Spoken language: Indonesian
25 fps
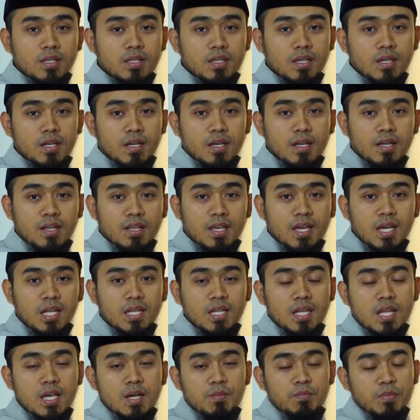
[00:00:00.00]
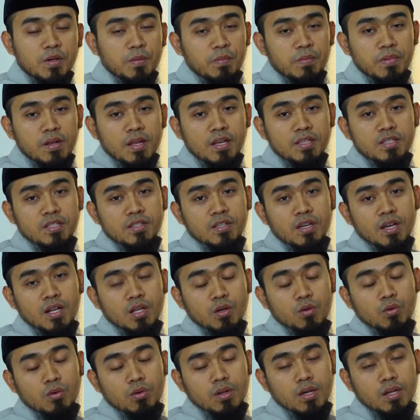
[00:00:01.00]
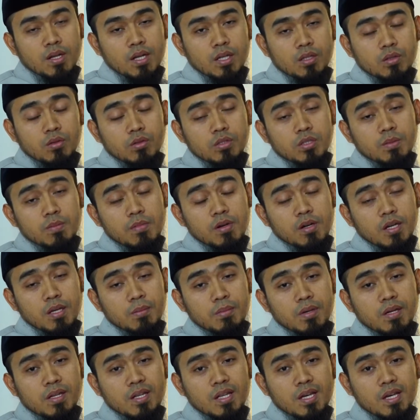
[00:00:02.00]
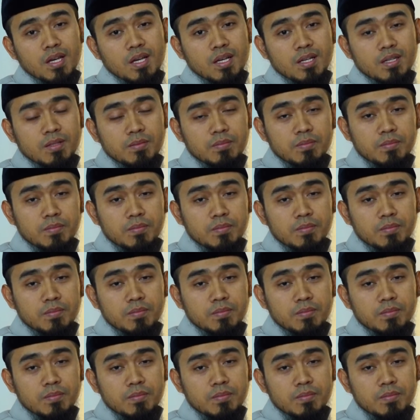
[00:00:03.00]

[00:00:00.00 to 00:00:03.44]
ya kalian mempelajari Al-Quran atau sebagaimana